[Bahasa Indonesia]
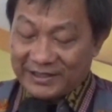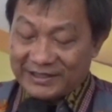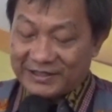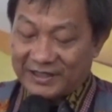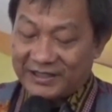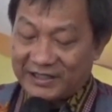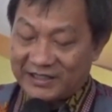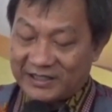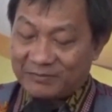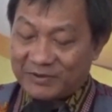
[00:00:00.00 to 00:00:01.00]
Saya
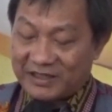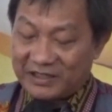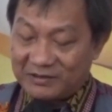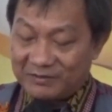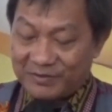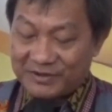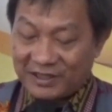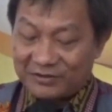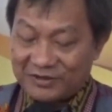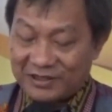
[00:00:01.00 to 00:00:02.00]
harapkan
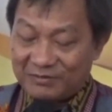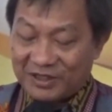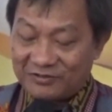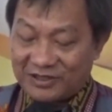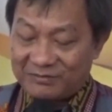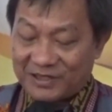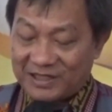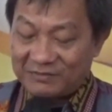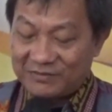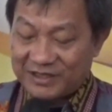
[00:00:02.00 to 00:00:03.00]
penyaluran bantuan
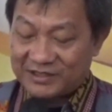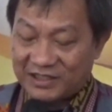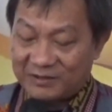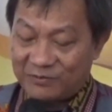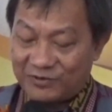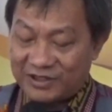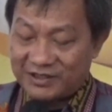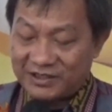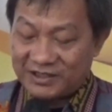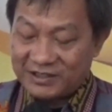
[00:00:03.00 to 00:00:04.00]
pangan beras tahap
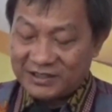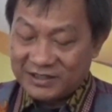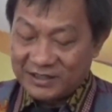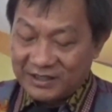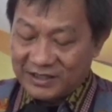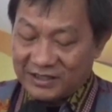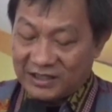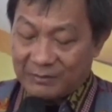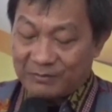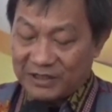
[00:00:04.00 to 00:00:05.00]
2 ini
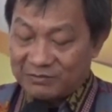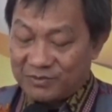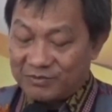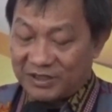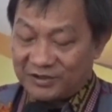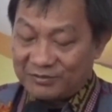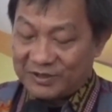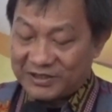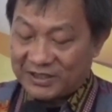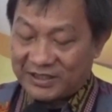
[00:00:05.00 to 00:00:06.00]
dapat membantu
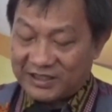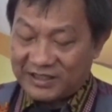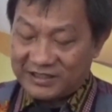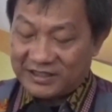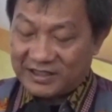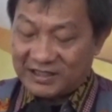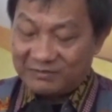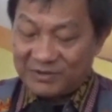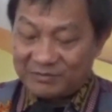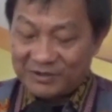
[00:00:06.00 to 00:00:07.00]
masyarakat
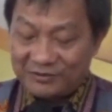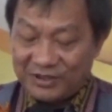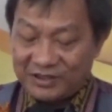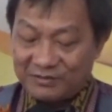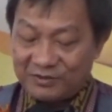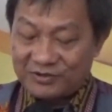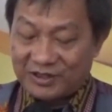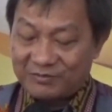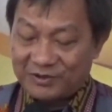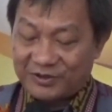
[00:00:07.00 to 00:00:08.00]
dalam memenuhi
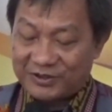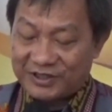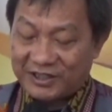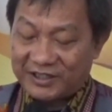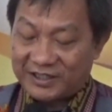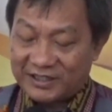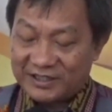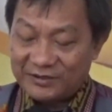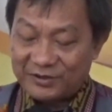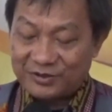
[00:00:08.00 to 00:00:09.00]
kebutuhan pokok
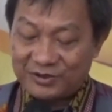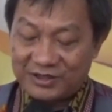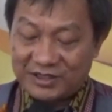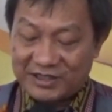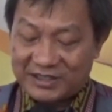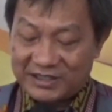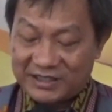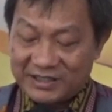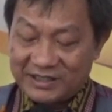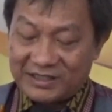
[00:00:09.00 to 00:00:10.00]
sehari-hari khususnya
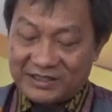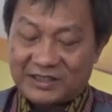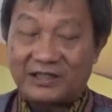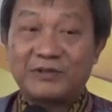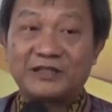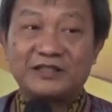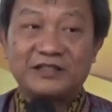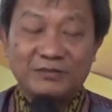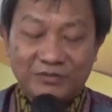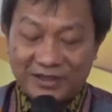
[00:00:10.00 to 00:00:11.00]
selama
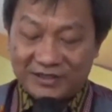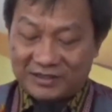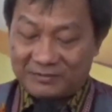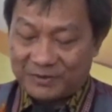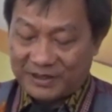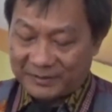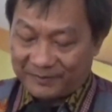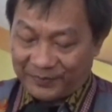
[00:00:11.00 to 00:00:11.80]
tiga bulan ke depan.